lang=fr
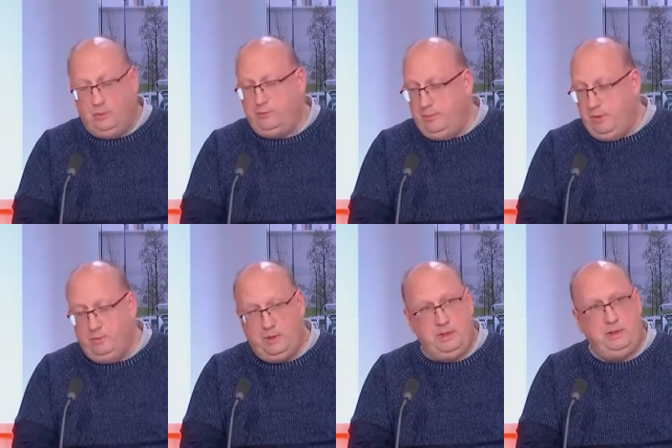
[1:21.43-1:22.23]
On a
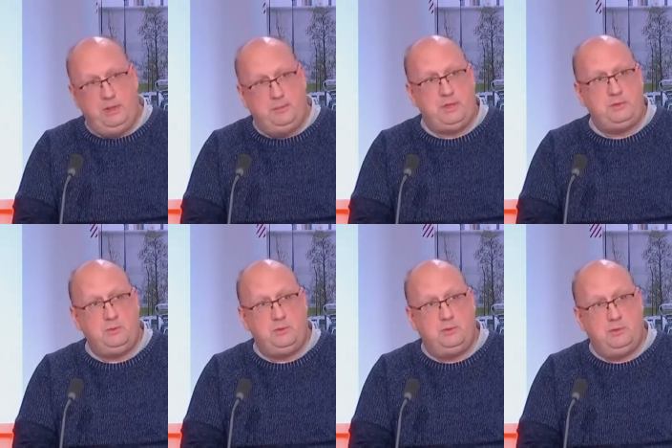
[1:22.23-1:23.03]
des, pressions
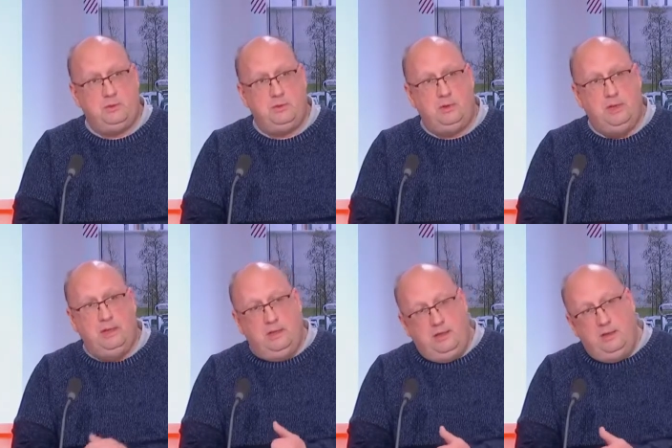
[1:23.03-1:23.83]
euh, et
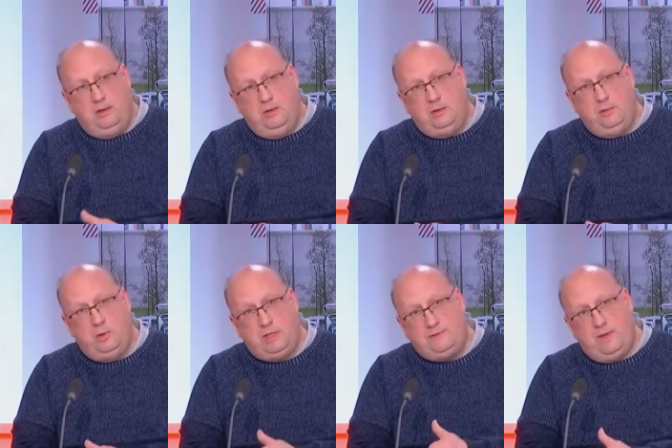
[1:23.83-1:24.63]
euh, des menaces
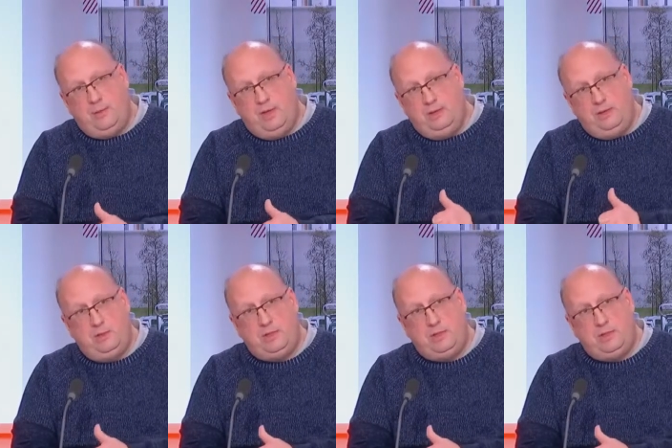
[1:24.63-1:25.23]
verbales et des menaces physiques